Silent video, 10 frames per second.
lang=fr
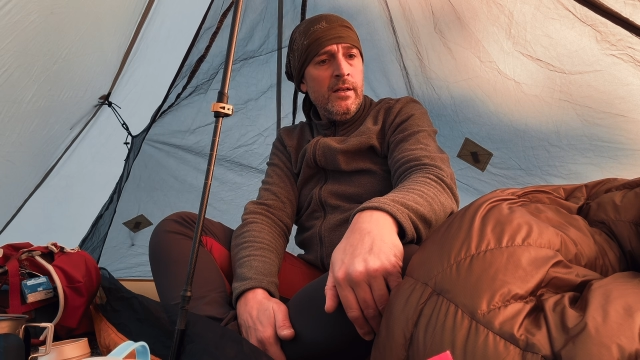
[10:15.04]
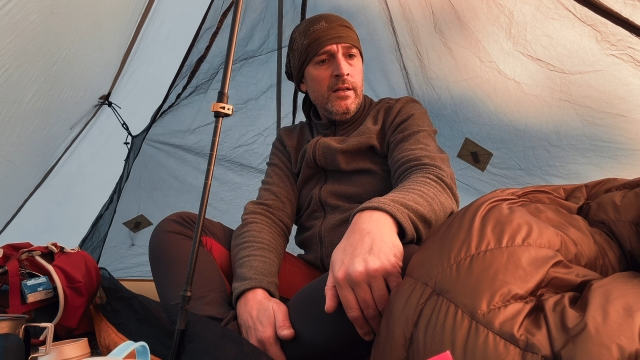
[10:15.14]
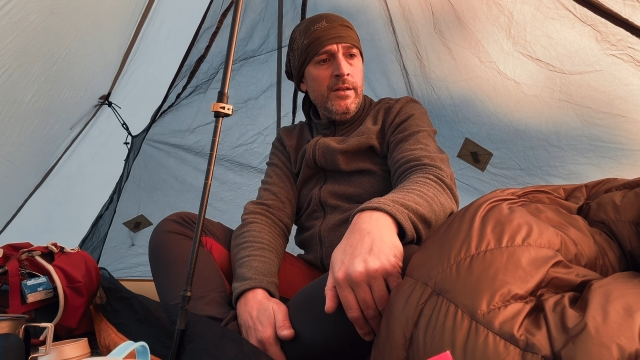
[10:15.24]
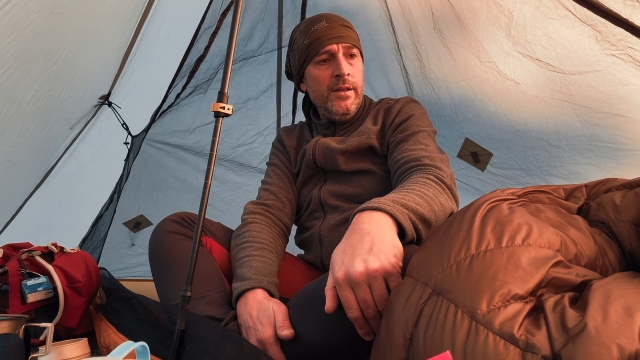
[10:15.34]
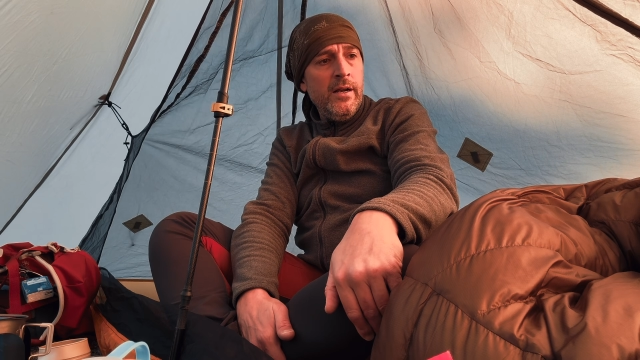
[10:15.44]

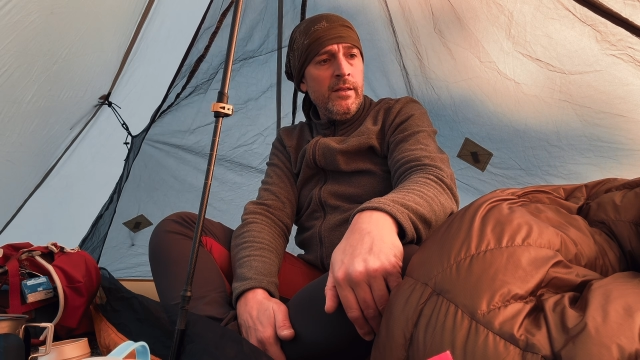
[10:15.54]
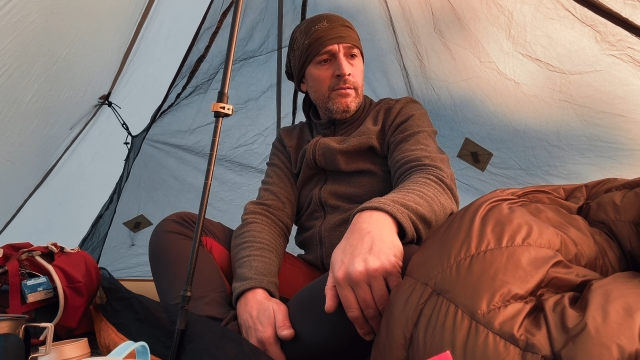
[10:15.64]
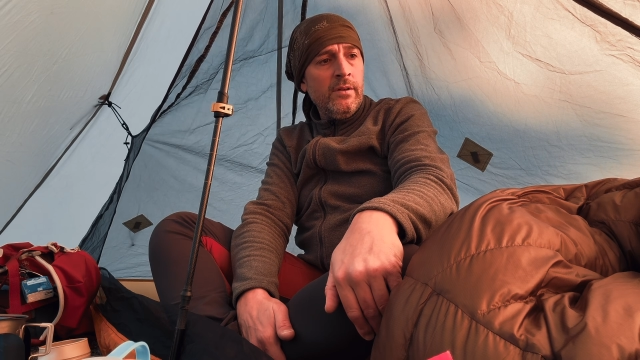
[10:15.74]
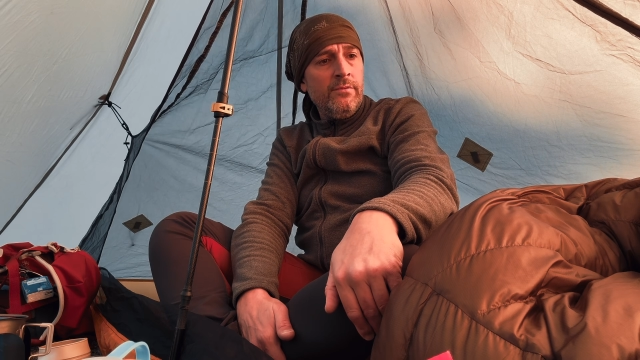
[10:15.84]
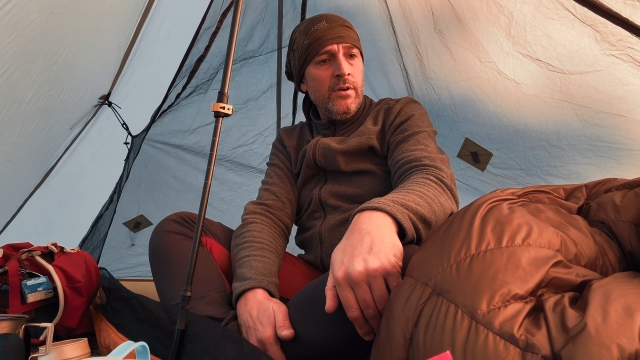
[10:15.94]
l'idéal
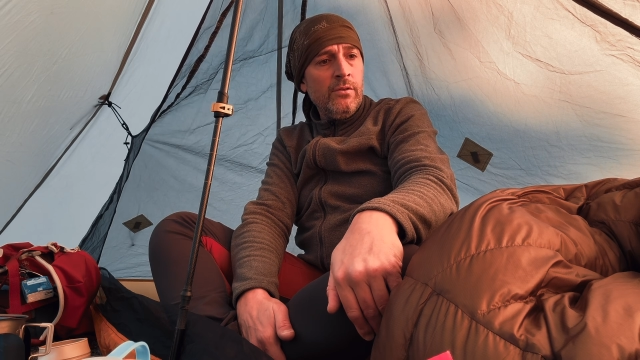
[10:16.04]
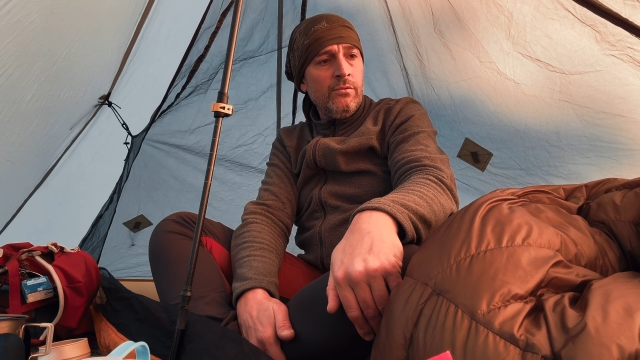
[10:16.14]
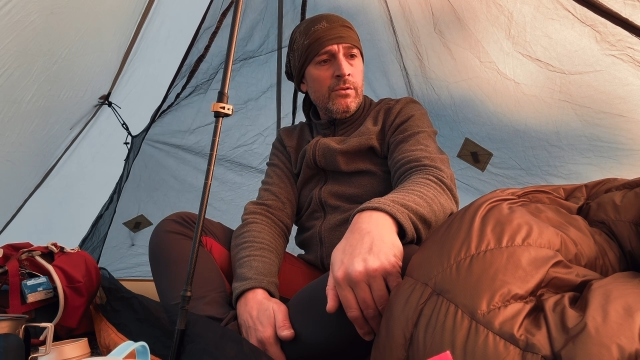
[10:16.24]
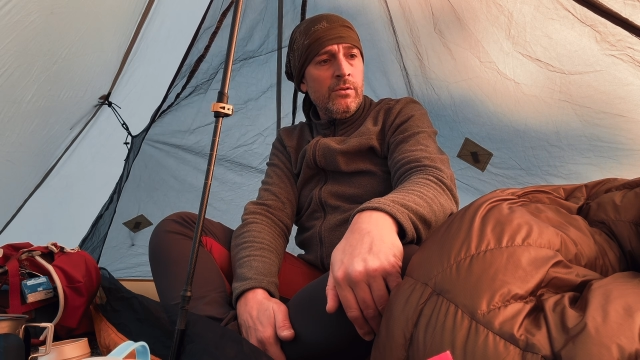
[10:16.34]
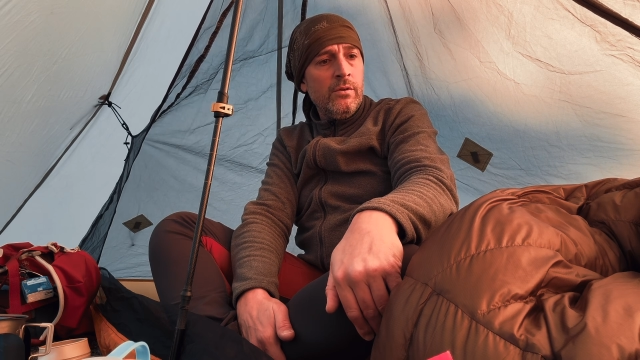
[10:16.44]
étant d'avoir
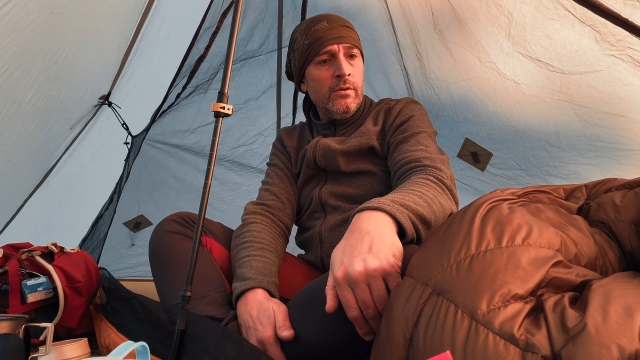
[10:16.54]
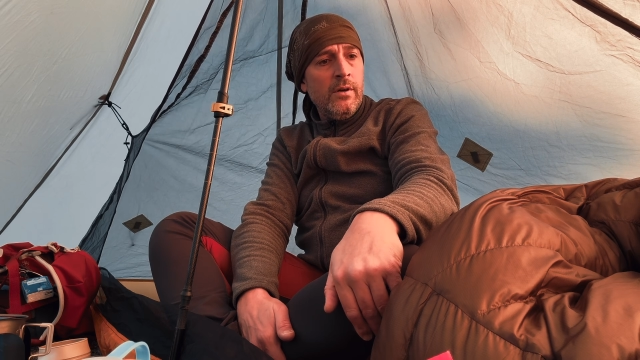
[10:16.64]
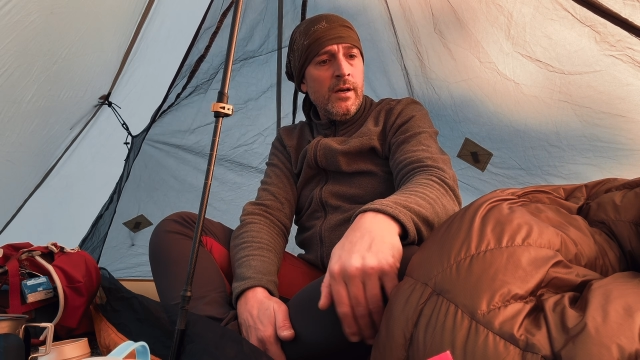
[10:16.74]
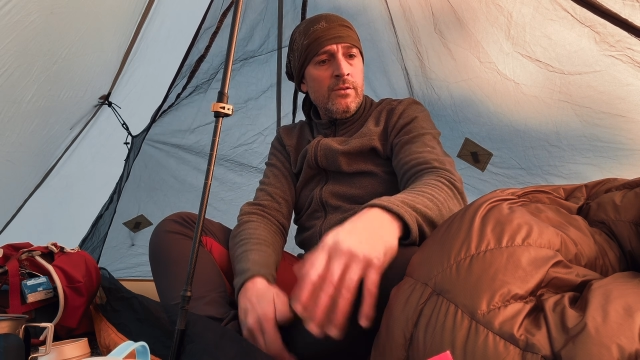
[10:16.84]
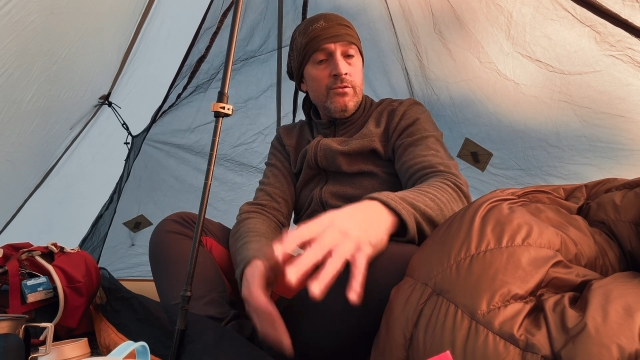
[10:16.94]
donc
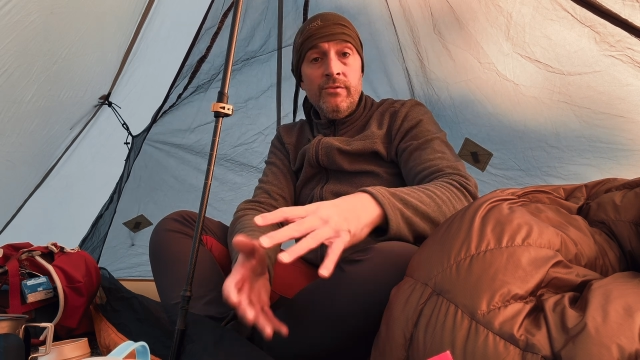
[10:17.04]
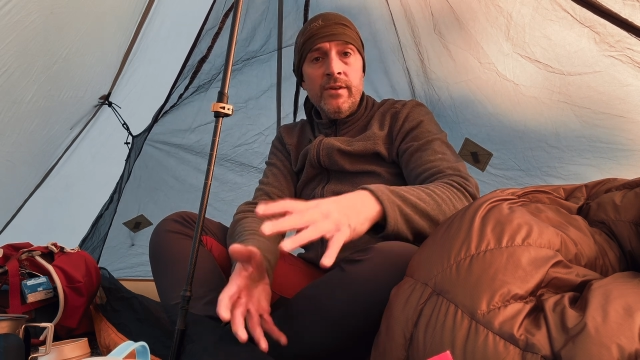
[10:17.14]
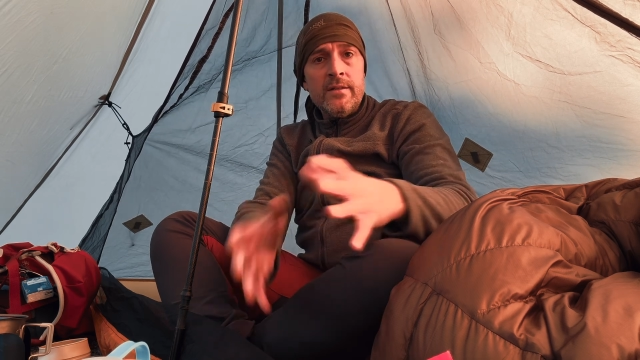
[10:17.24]
un duvet,